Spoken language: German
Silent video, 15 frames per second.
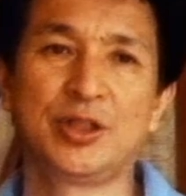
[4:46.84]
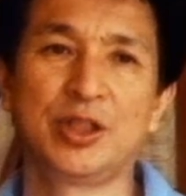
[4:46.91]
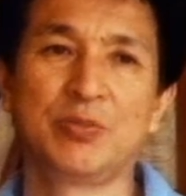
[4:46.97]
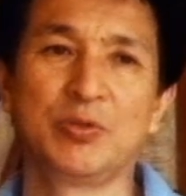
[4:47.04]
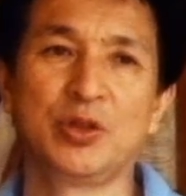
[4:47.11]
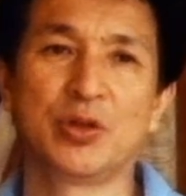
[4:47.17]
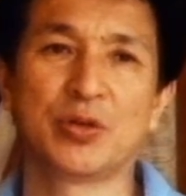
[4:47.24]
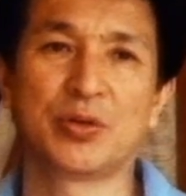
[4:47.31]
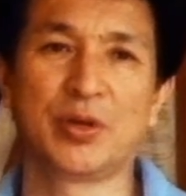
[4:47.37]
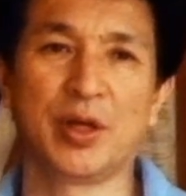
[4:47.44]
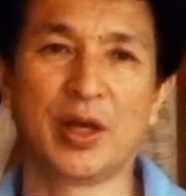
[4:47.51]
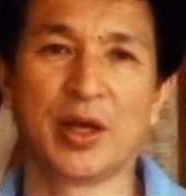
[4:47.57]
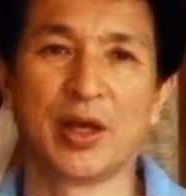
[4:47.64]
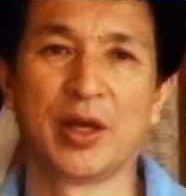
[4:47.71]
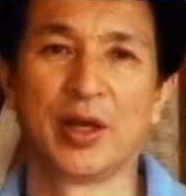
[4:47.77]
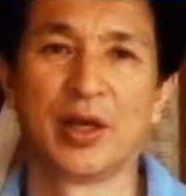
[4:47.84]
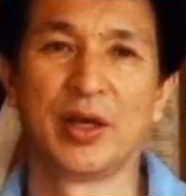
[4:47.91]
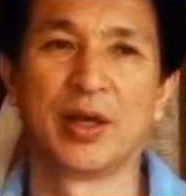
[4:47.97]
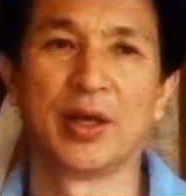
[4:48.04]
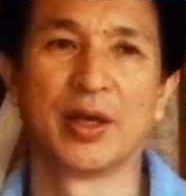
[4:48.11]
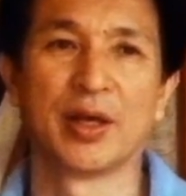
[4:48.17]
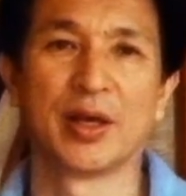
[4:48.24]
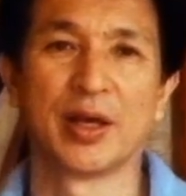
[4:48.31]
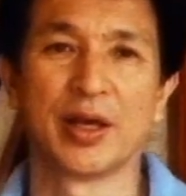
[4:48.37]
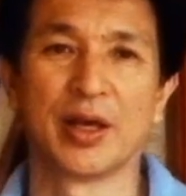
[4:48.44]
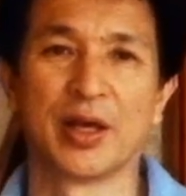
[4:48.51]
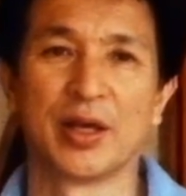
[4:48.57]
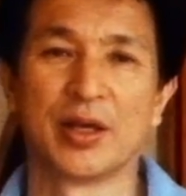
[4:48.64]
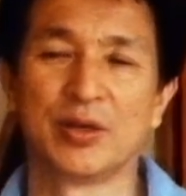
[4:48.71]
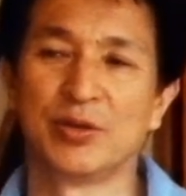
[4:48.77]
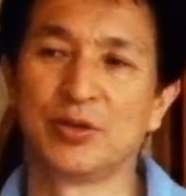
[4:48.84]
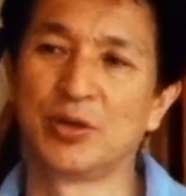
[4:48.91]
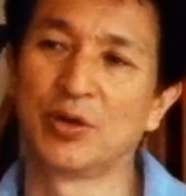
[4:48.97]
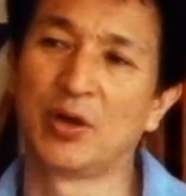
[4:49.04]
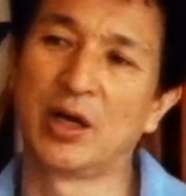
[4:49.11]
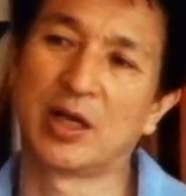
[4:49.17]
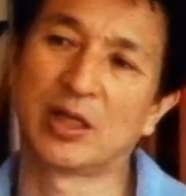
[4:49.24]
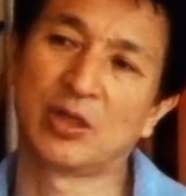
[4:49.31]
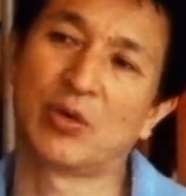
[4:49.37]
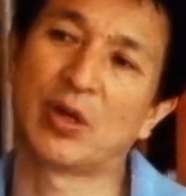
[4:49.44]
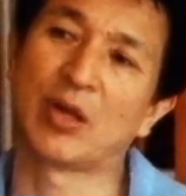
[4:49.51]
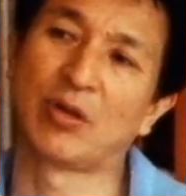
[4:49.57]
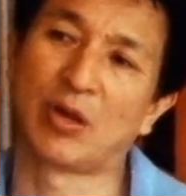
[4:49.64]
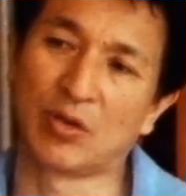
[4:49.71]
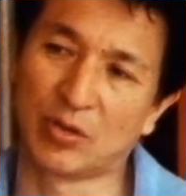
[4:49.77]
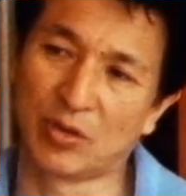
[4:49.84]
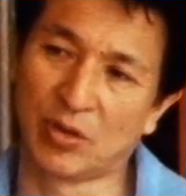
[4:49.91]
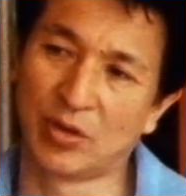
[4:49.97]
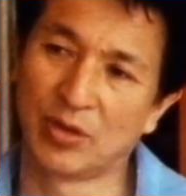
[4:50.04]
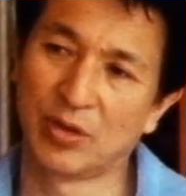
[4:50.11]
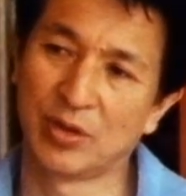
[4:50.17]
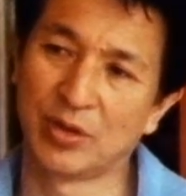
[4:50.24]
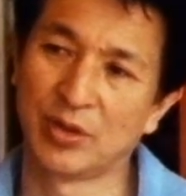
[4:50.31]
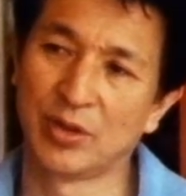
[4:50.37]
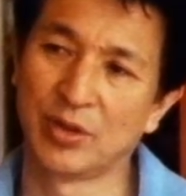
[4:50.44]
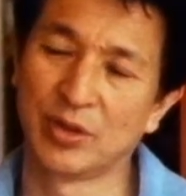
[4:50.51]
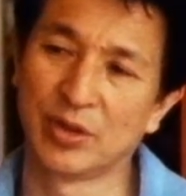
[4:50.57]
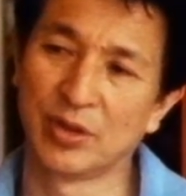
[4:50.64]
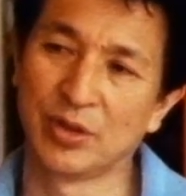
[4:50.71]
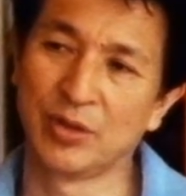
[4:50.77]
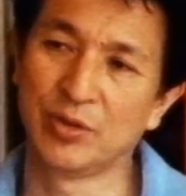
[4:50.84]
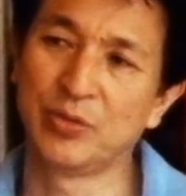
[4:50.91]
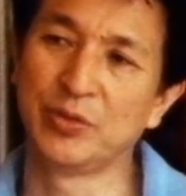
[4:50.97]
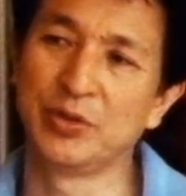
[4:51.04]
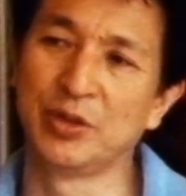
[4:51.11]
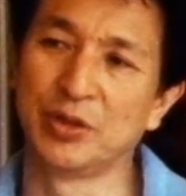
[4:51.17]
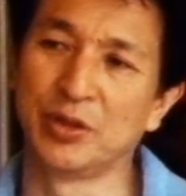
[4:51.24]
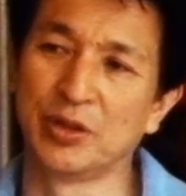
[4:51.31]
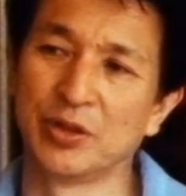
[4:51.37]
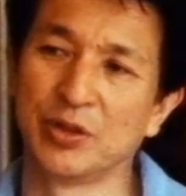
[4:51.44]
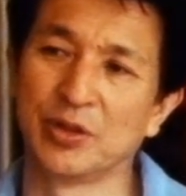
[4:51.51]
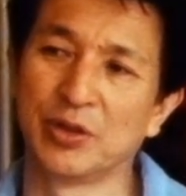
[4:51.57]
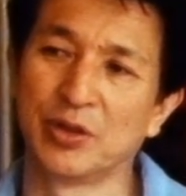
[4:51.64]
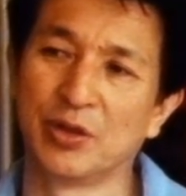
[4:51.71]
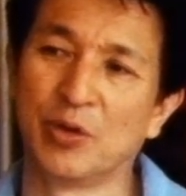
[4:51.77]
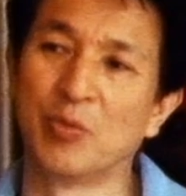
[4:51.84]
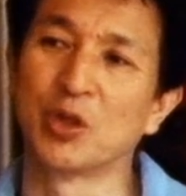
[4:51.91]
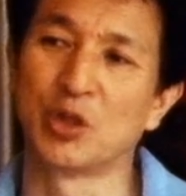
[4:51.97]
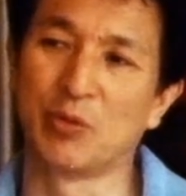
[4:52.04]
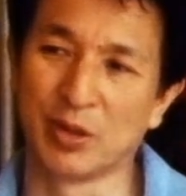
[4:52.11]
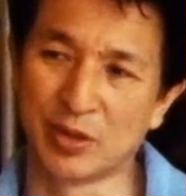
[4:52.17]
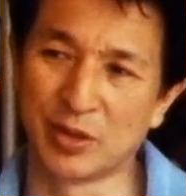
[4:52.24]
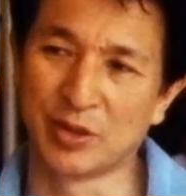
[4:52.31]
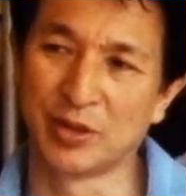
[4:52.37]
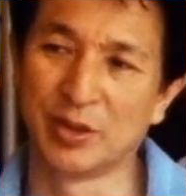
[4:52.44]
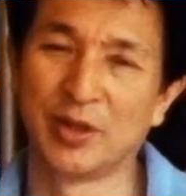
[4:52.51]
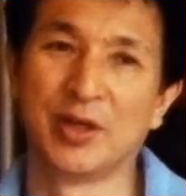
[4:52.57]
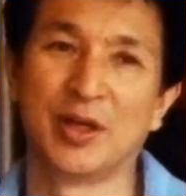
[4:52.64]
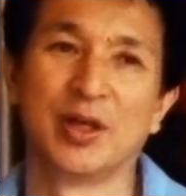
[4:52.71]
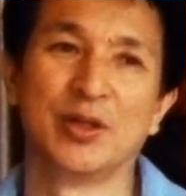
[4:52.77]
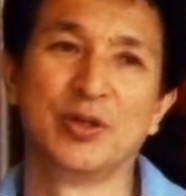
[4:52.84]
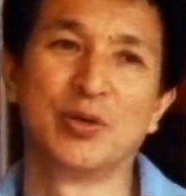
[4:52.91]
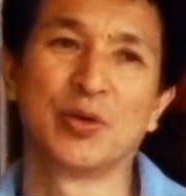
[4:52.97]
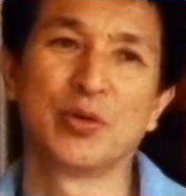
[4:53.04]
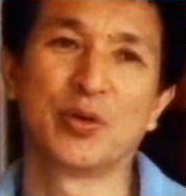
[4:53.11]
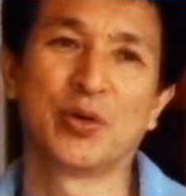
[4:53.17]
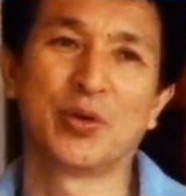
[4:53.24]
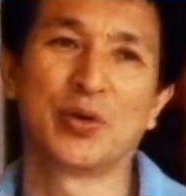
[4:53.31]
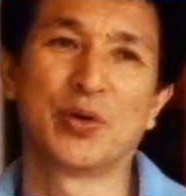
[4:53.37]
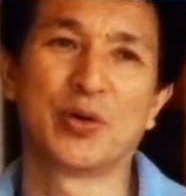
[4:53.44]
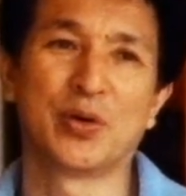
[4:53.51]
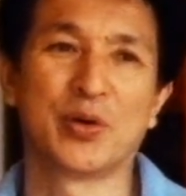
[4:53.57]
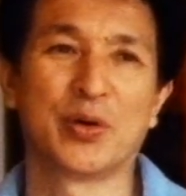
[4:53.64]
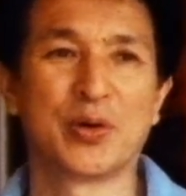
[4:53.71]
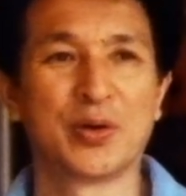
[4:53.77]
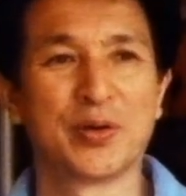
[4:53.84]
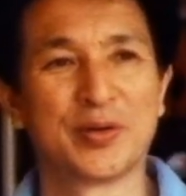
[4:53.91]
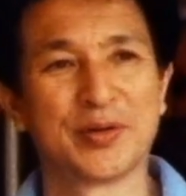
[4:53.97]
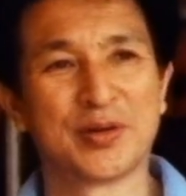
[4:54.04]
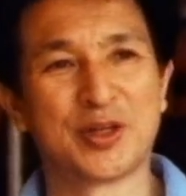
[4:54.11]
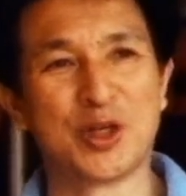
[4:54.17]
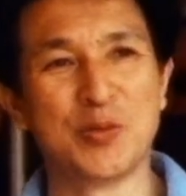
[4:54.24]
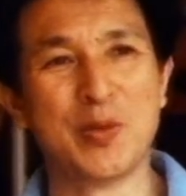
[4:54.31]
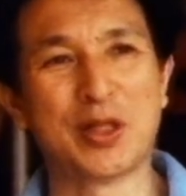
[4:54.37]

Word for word: Dann folgten die Amerikanerinnen äh, und die Japanerinnen. Zwischen diesen drei Teams wird auf alle Fälle die Goldmedaille ausgespielt werden.